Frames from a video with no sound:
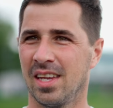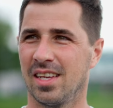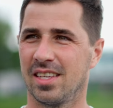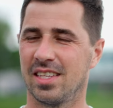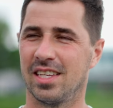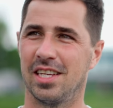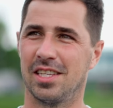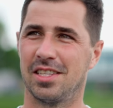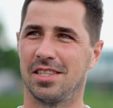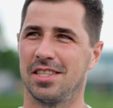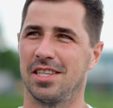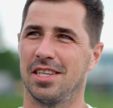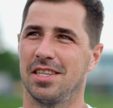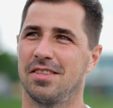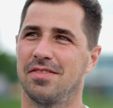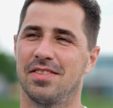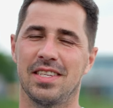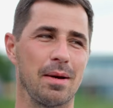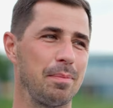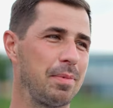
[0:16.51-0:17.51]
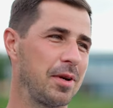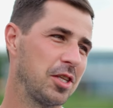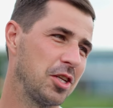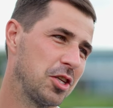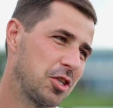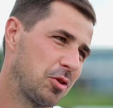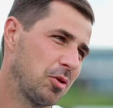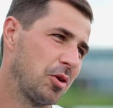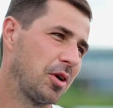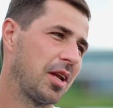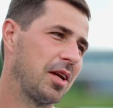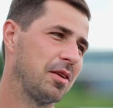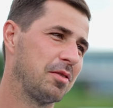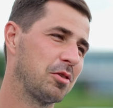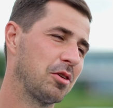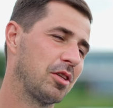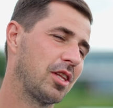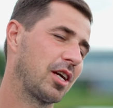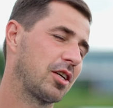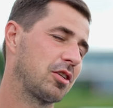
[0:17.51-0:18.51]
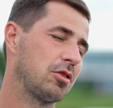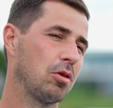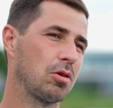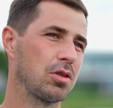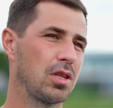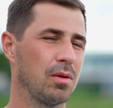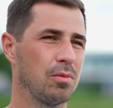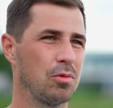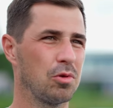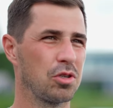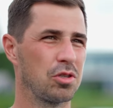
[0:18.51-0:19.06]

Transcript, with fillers: знаете, здесь вся предыстория, и все так шло к тому,